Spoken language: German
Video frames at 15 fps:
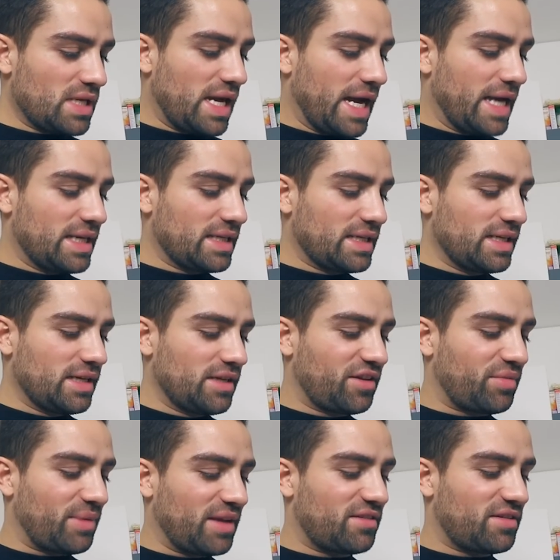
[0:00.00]
ein Riegel
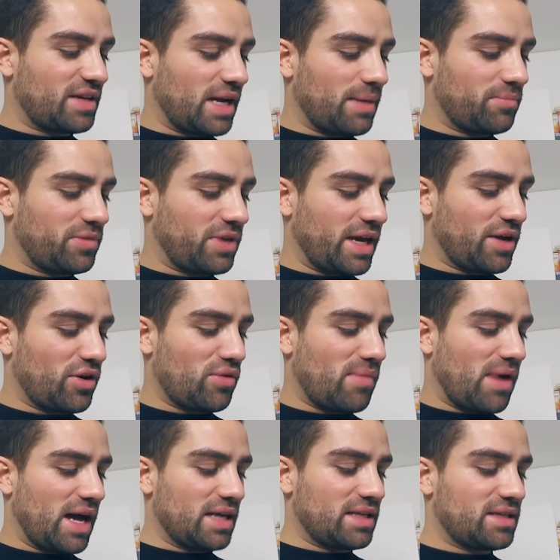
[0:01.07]
20 Gramm,
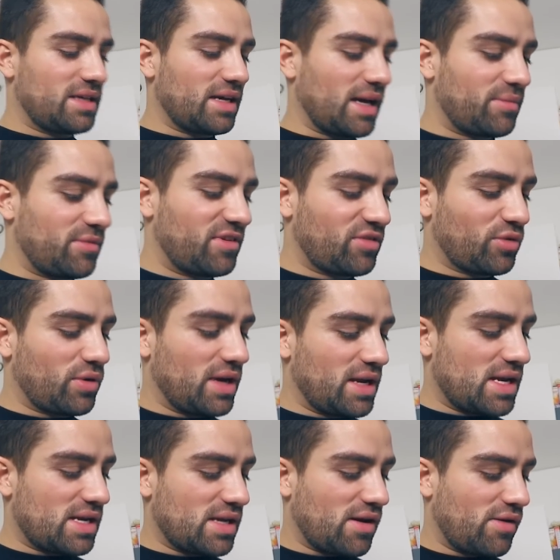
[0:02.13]
3,8 Gramm Zucker
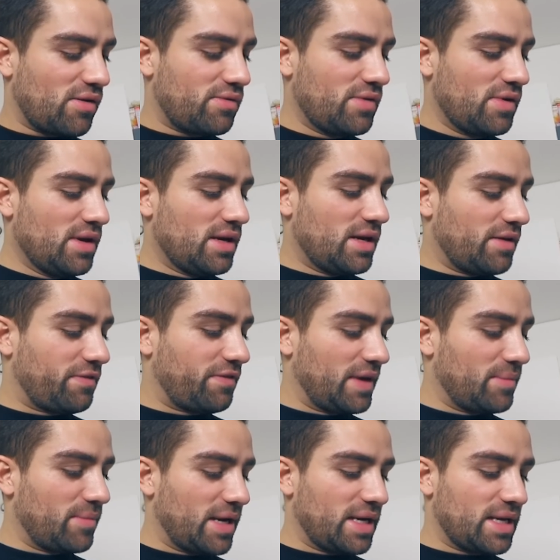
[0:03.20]
da drauf, äh,
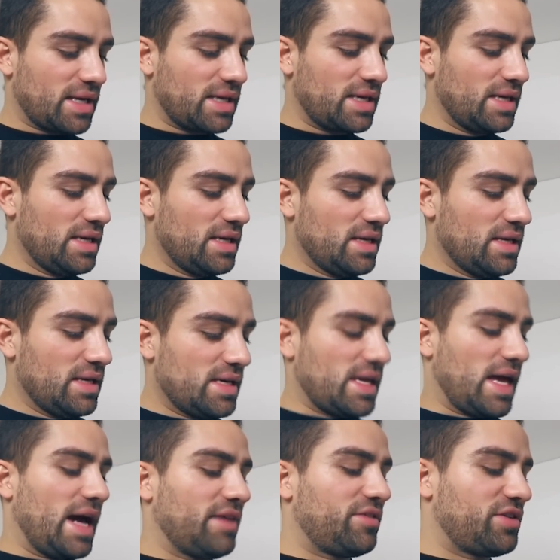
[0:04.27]
Fett meine ich.
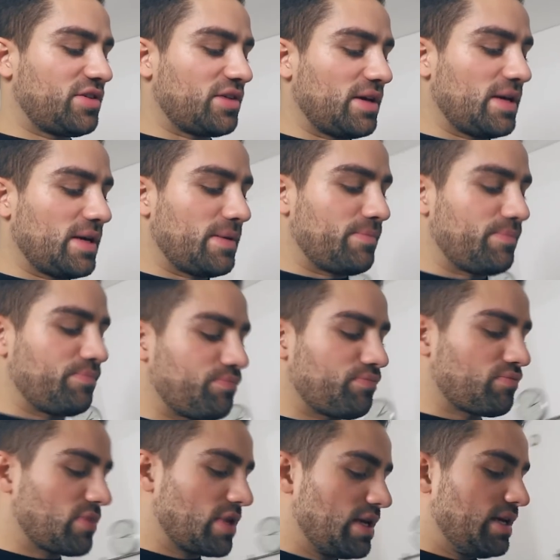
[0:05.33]
Ja, ist ähm,
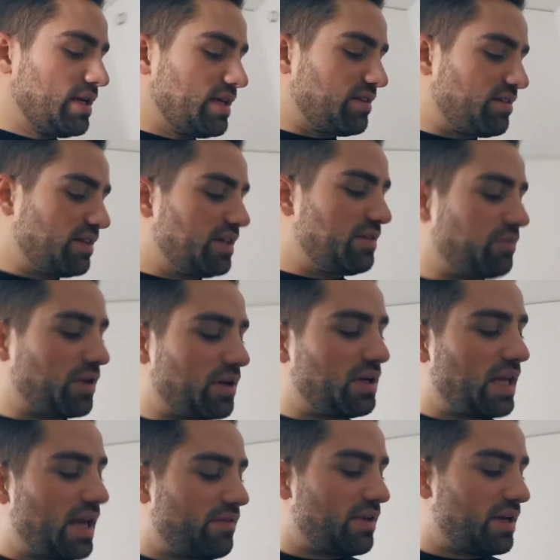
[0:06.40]
jetzt nicht von
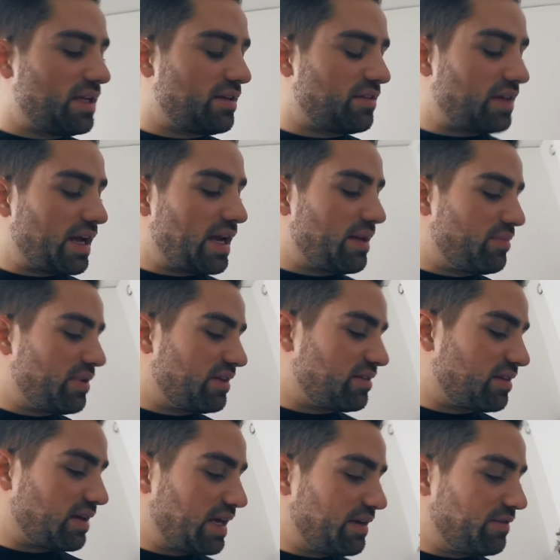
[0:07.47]
Nährwert nicht das
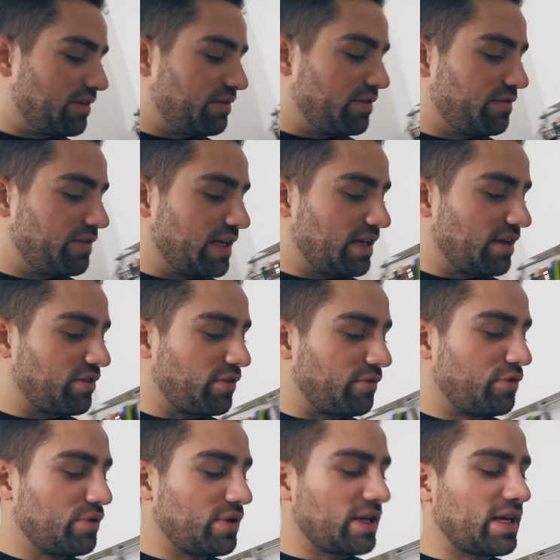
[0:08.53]
allerbeste, etwas viel Fett, also auf
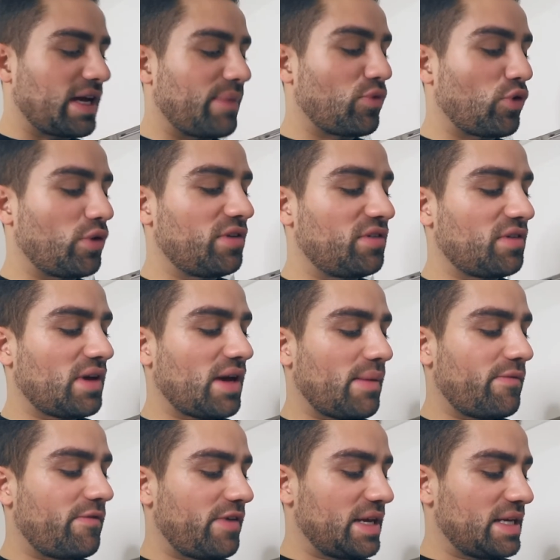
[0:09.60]
100 Gramm 19
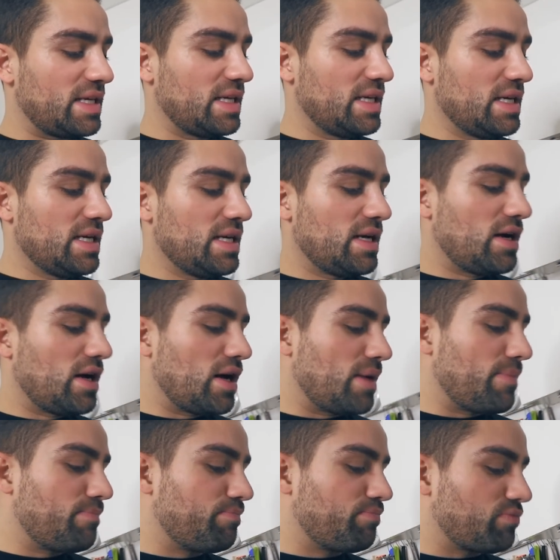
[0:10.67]
Gramm Fett,
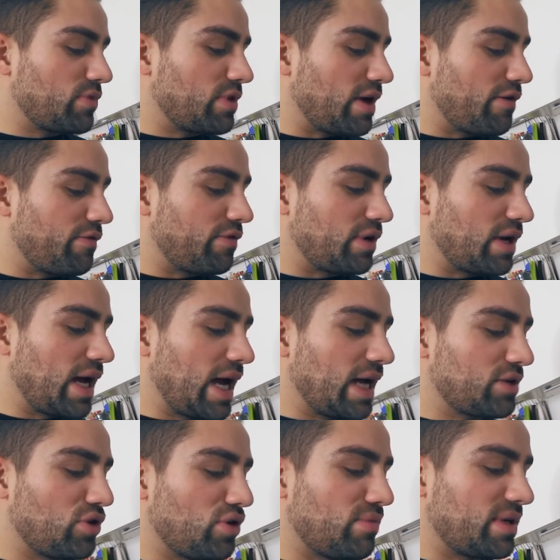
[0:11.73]
ähm, davon
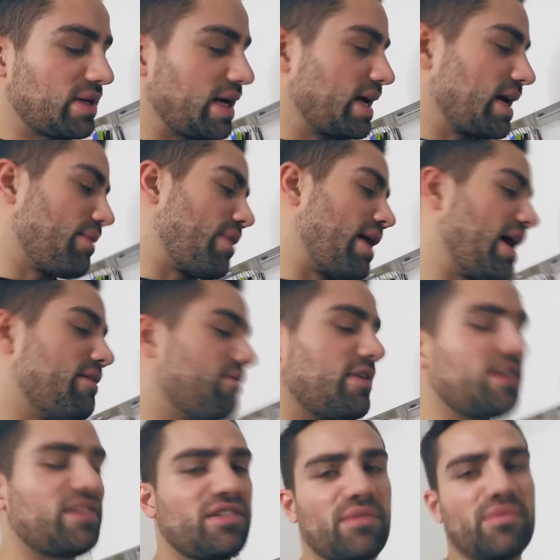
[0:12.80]
8,3 Gramm
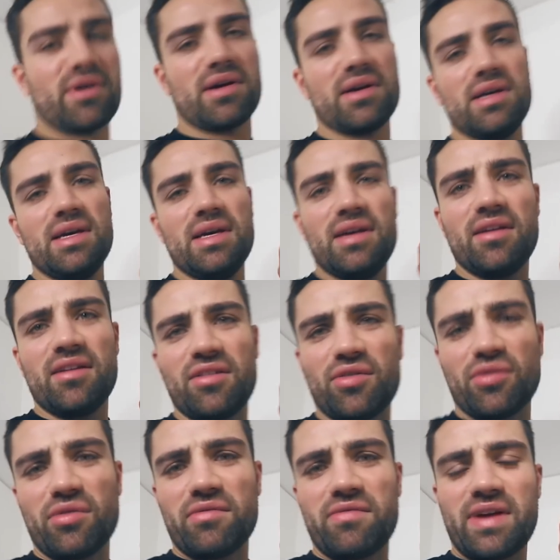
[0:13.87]
Eiweiß, aber
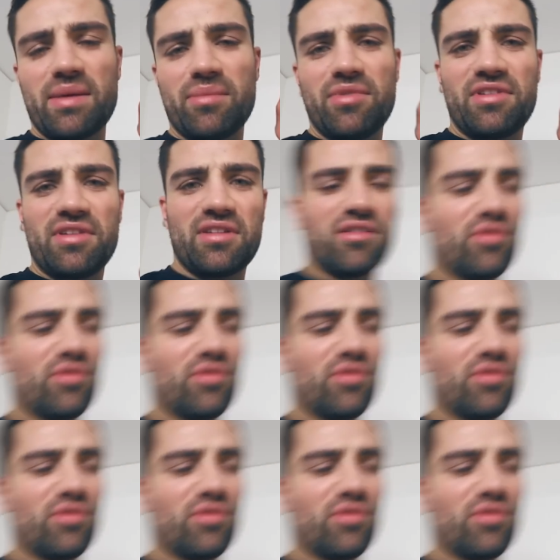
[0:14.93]
so, wer ein bisschen